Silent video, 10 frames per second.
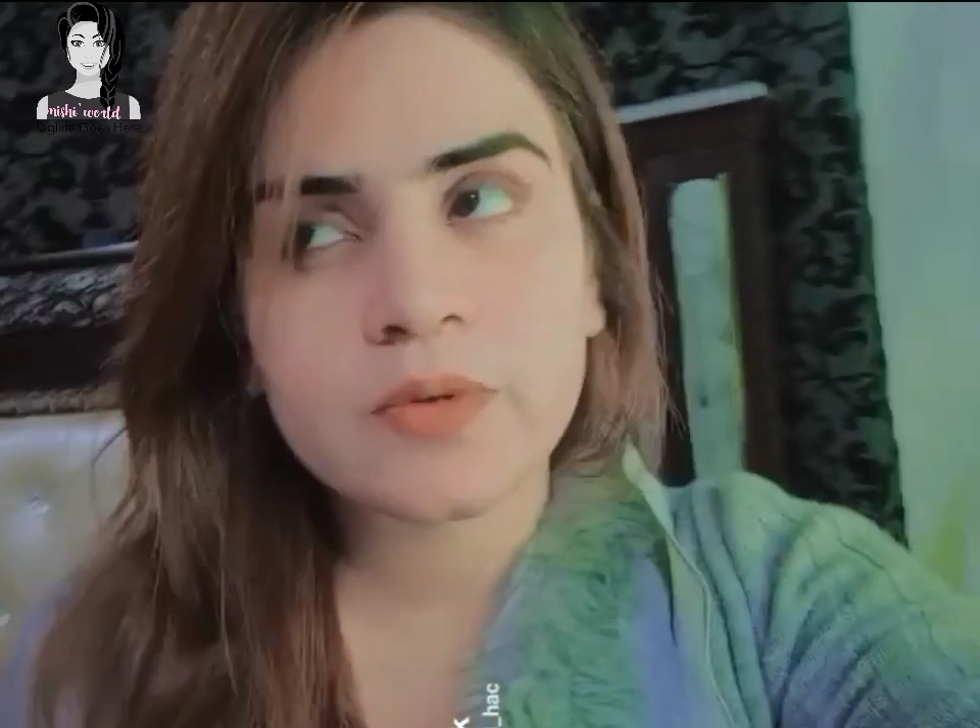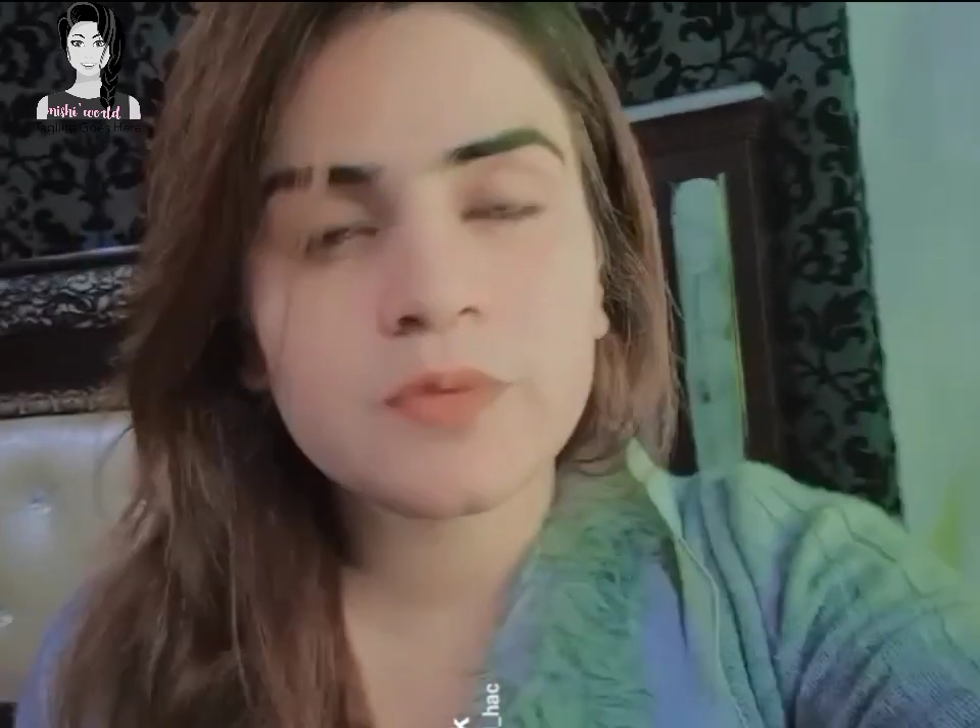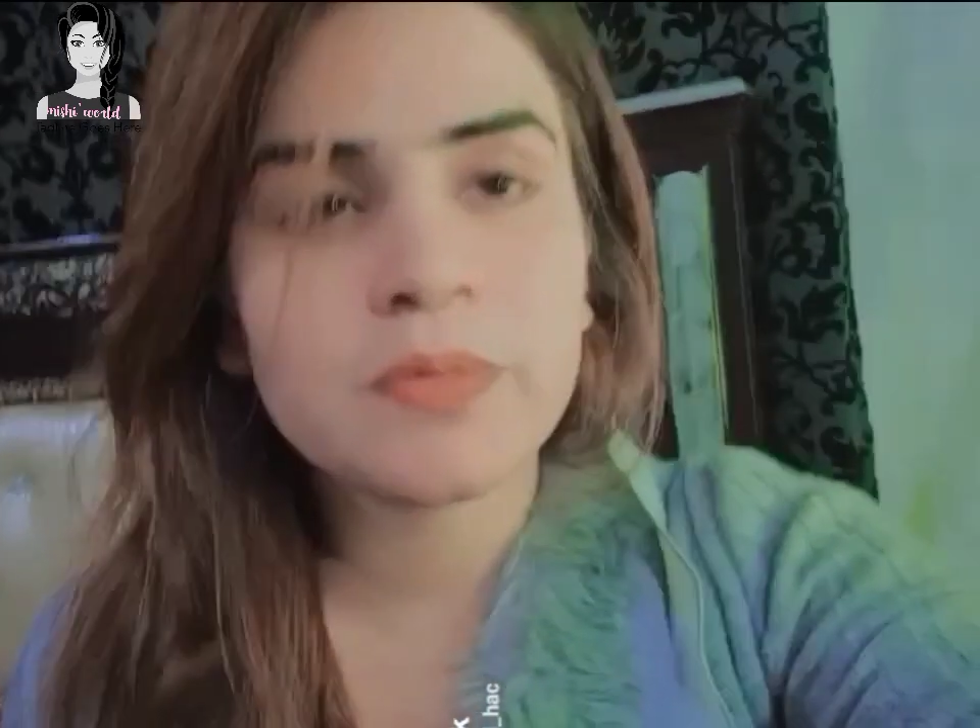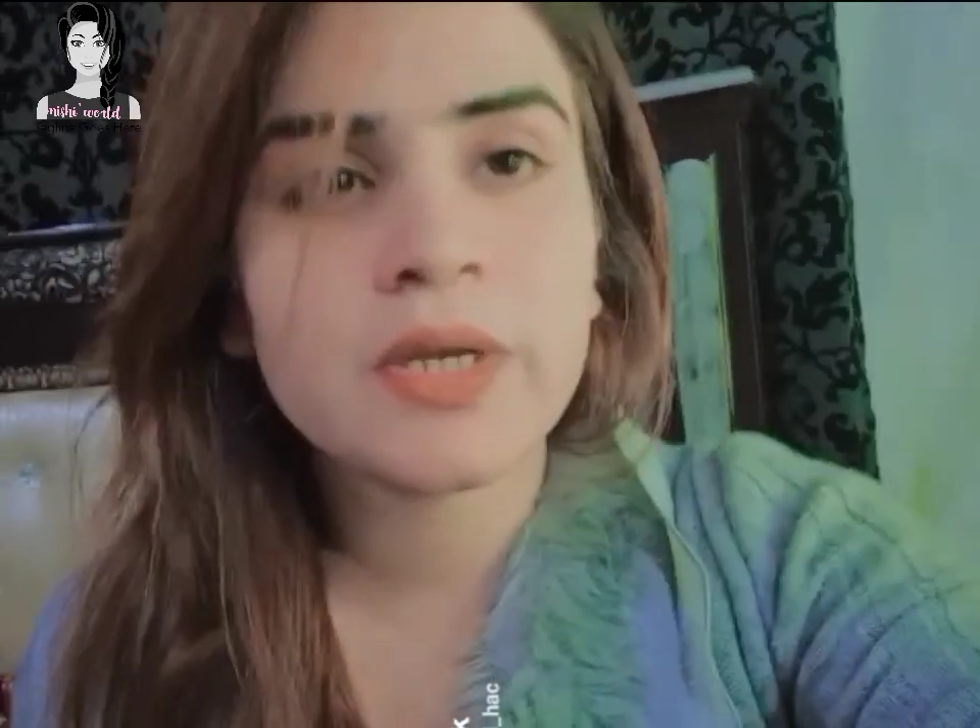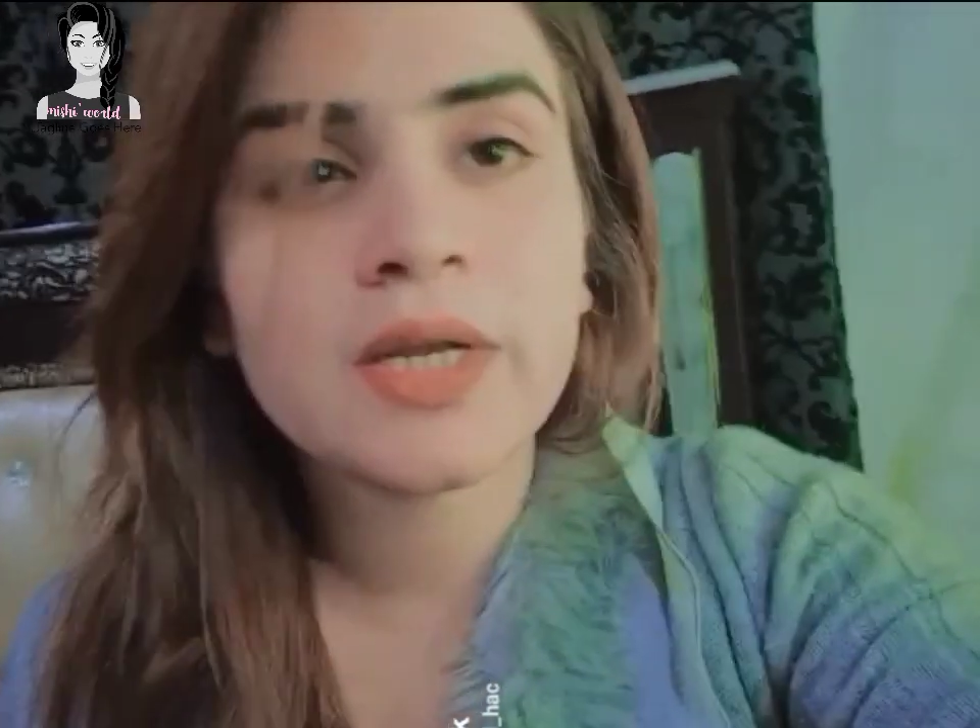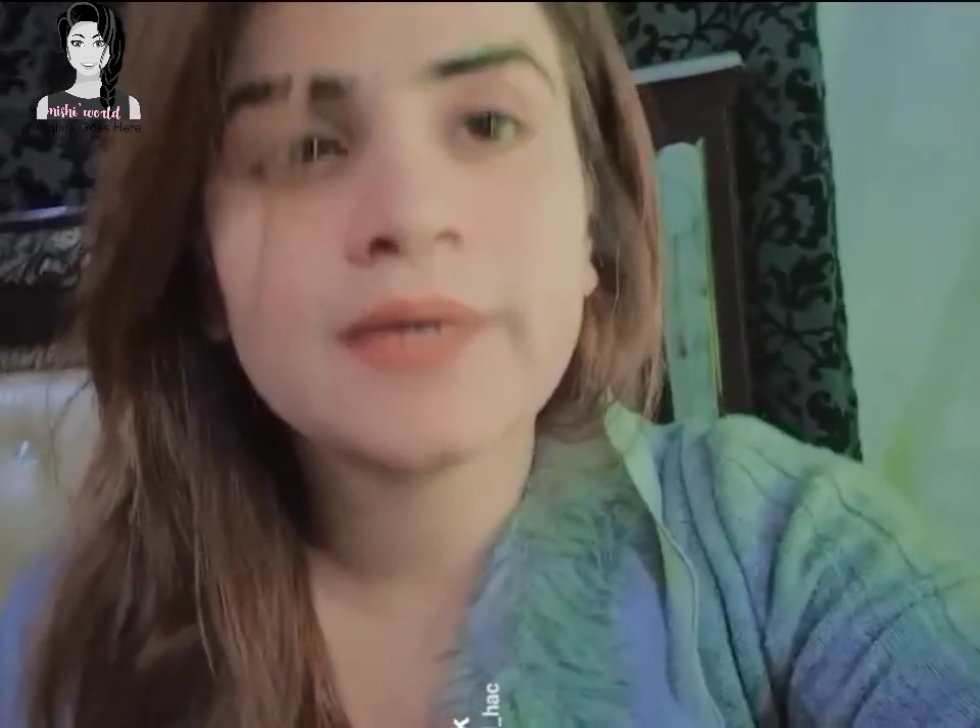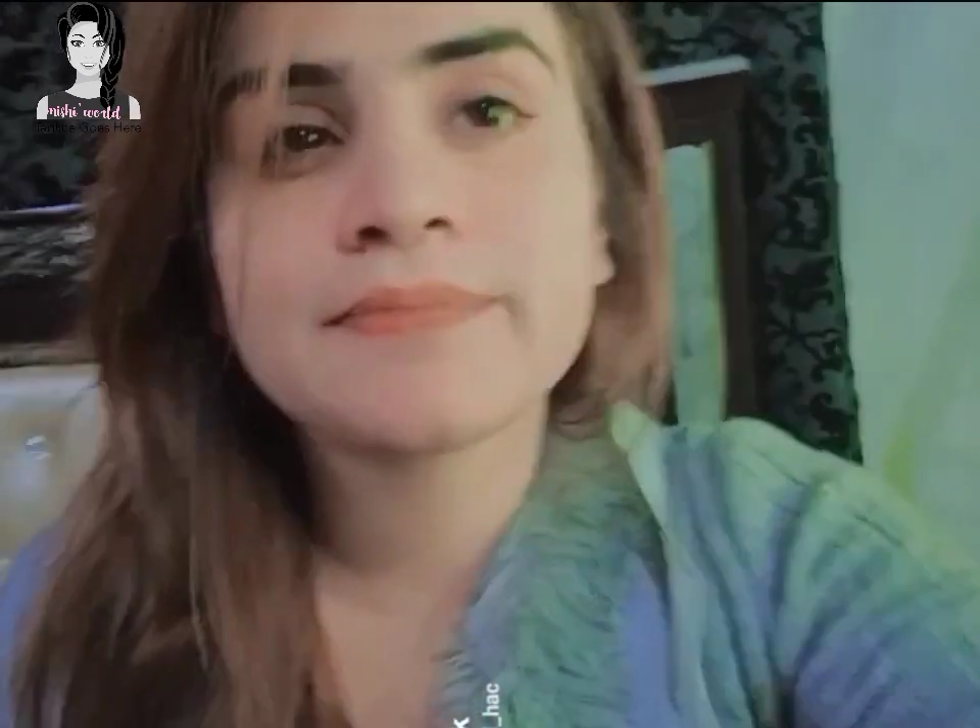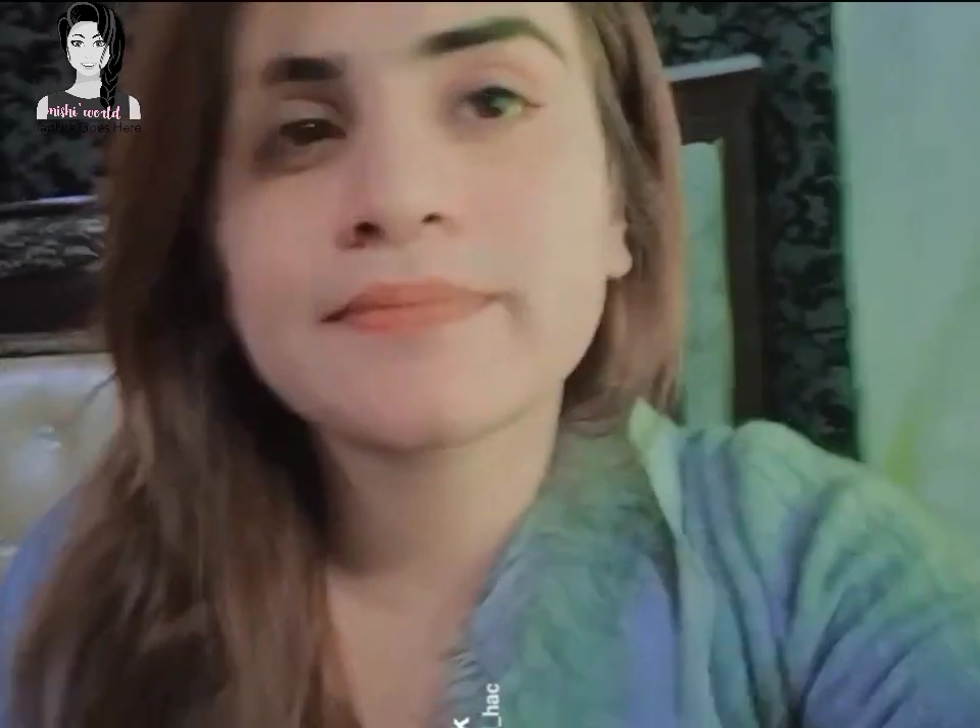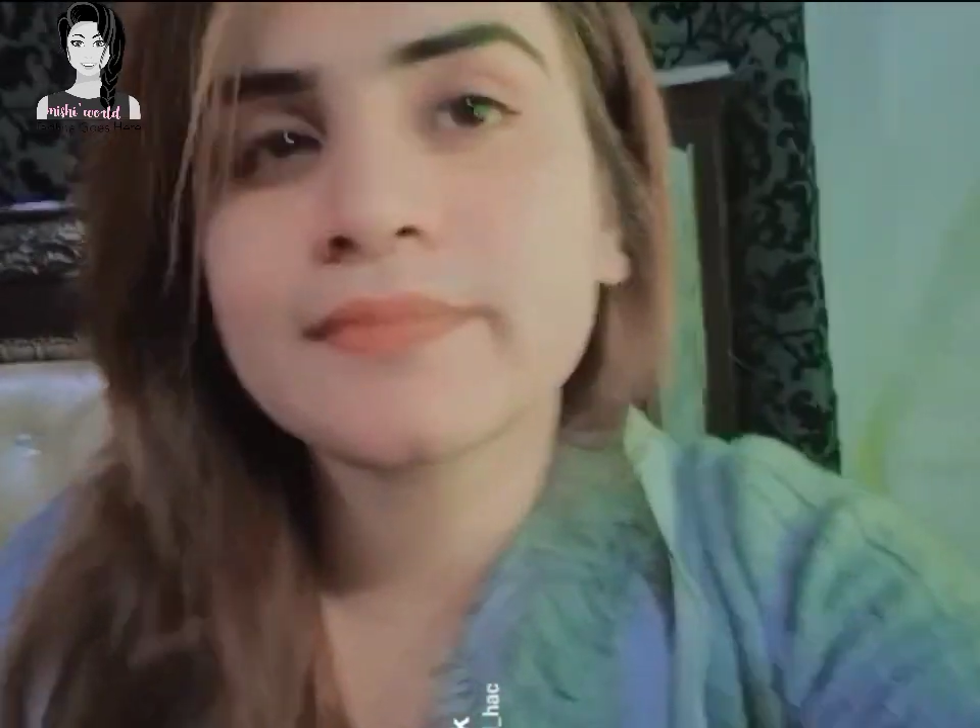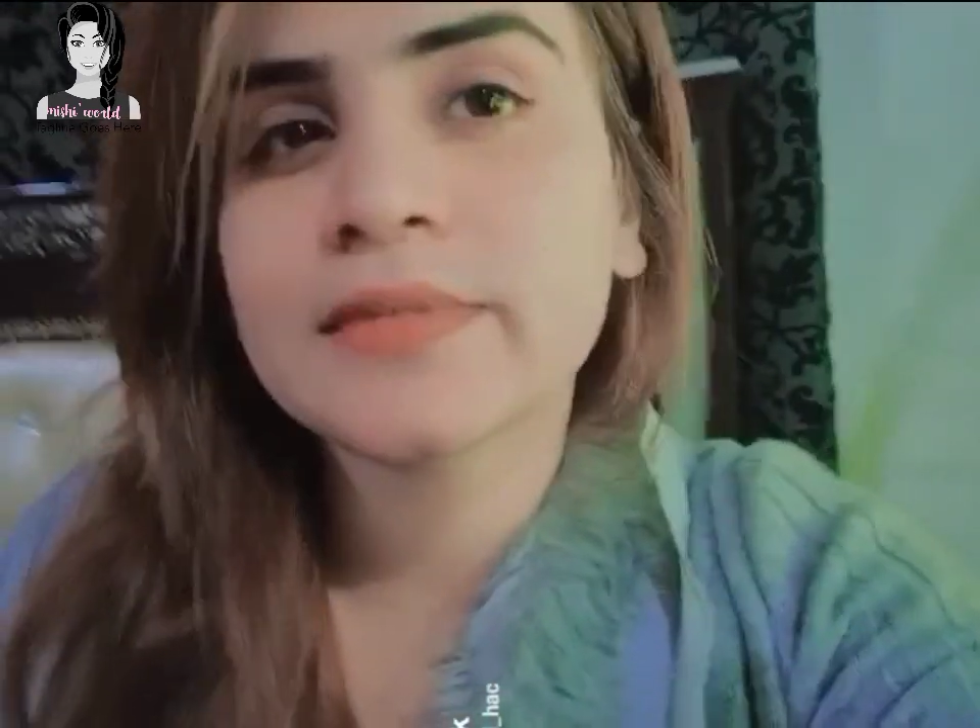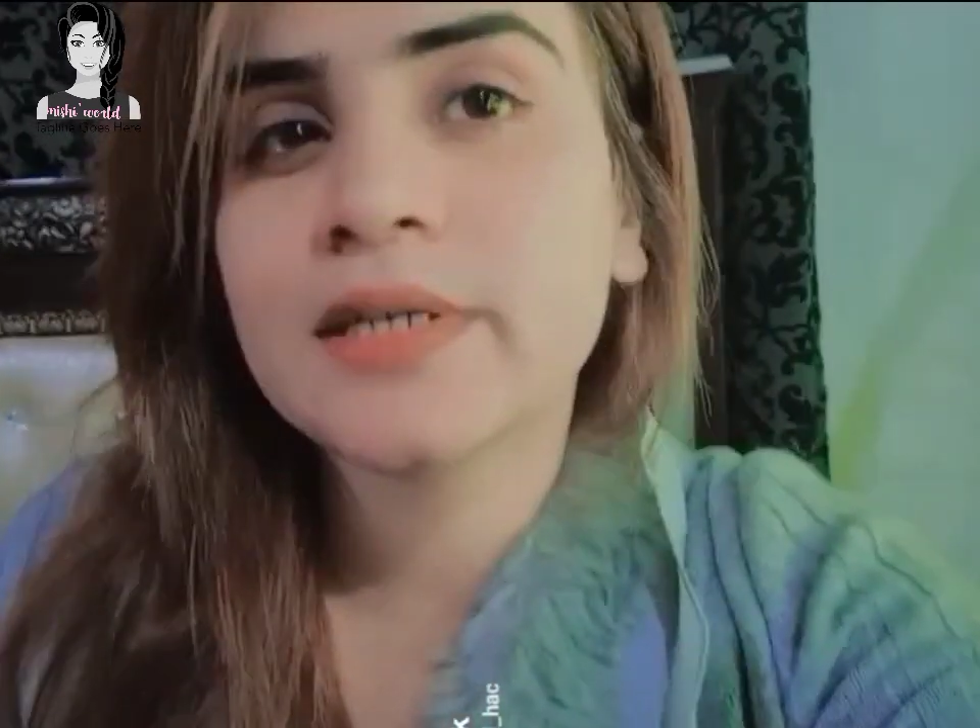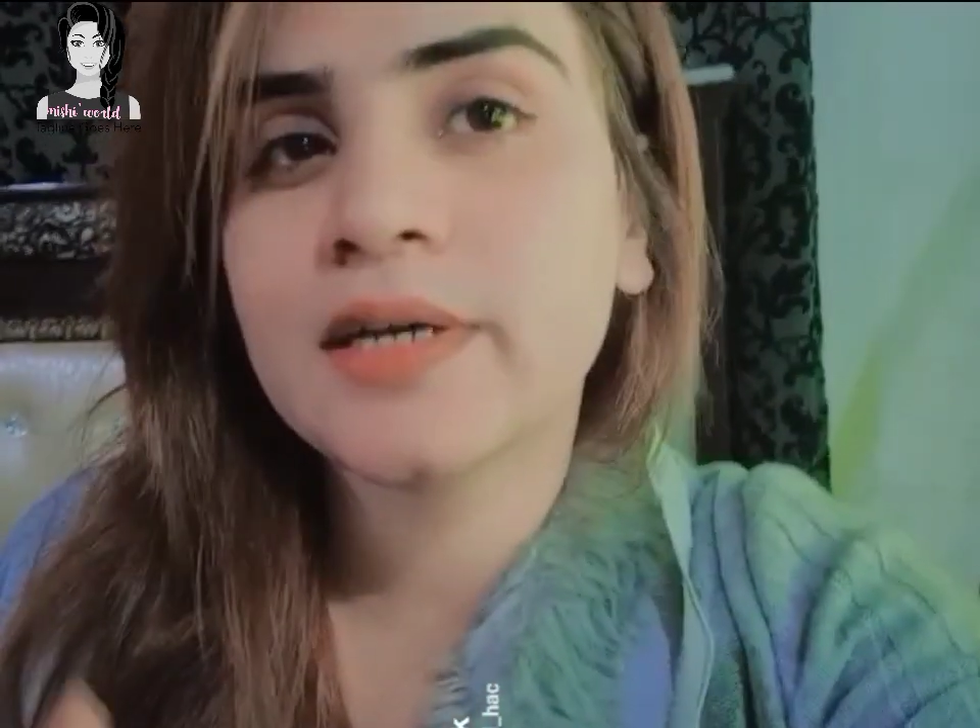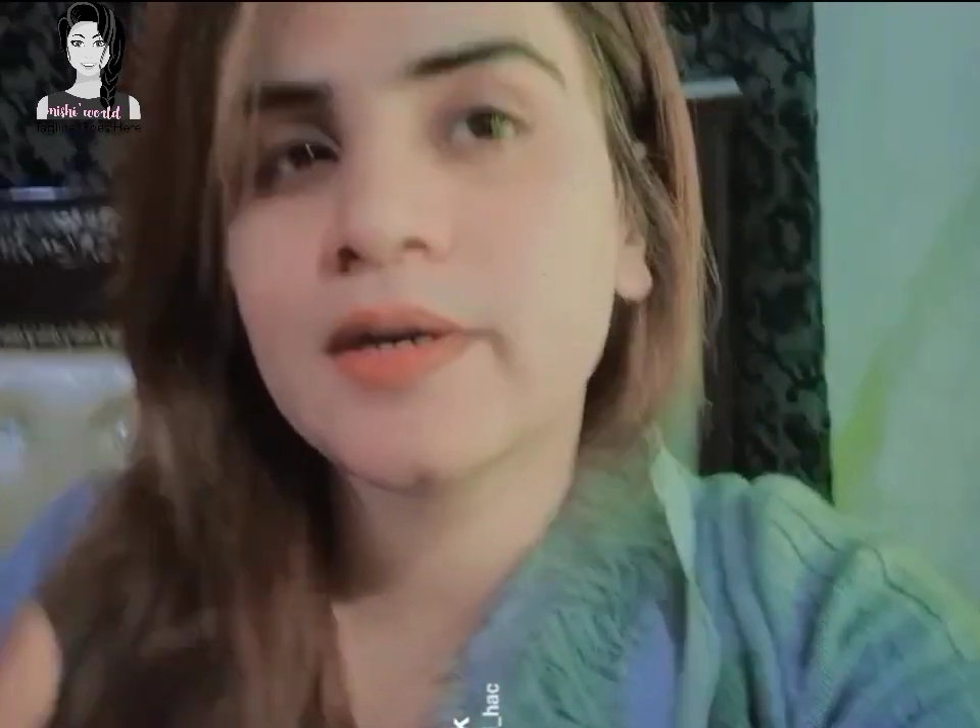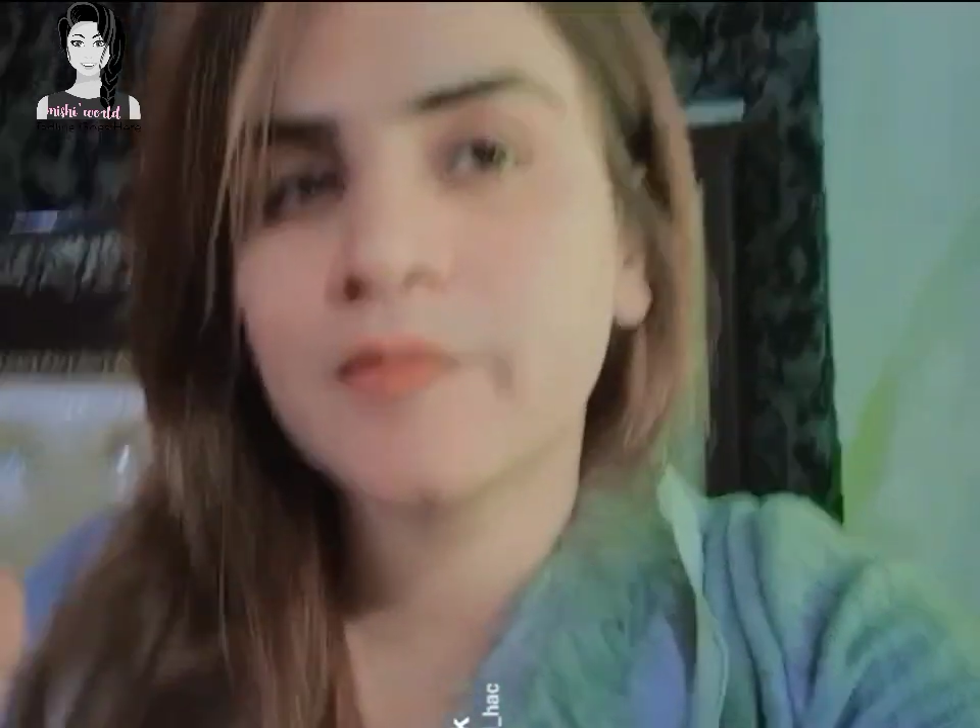उसमें ना मैं